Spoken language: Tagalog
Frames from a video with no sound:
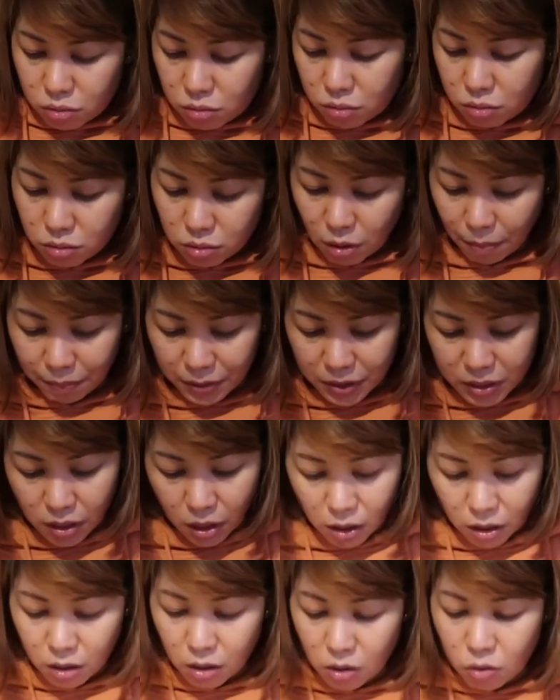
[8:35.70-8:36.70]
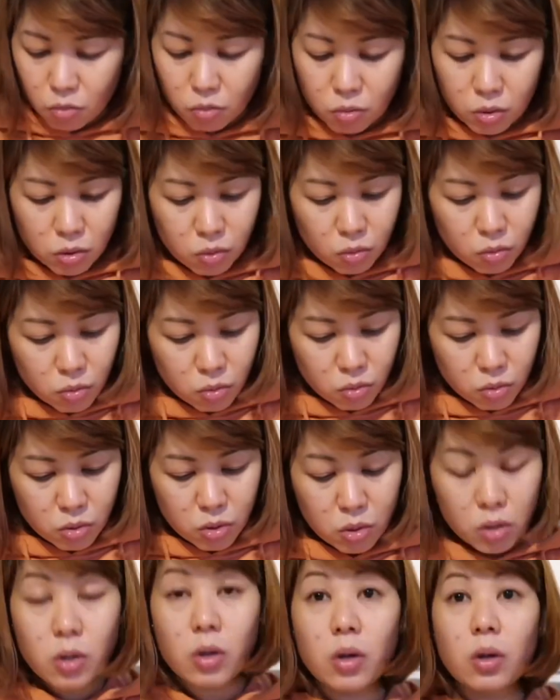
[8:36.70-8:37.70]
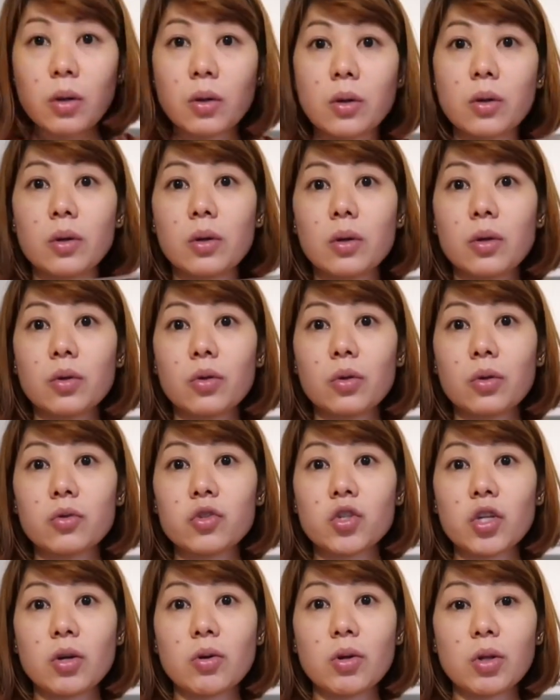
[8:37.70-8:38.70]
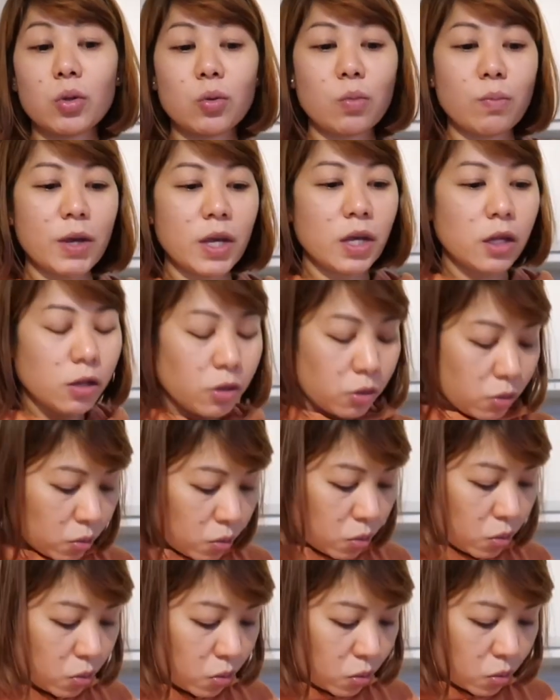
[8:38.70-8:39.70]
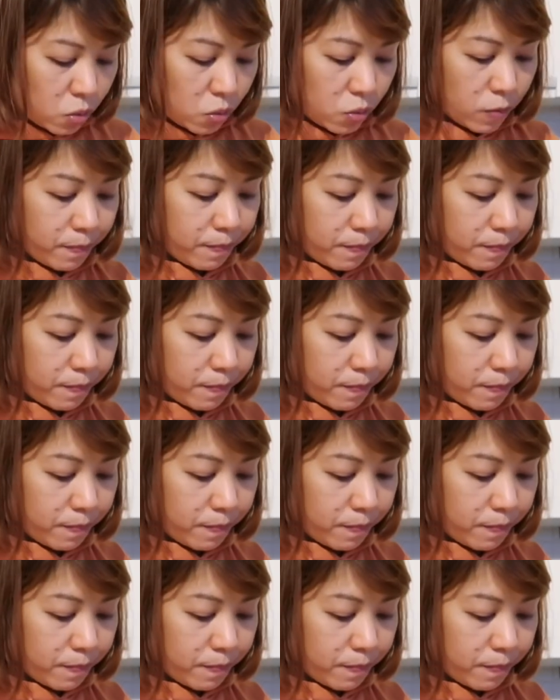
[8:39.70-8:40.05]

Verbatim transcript: Napisas na yung ano ko cherry tomato,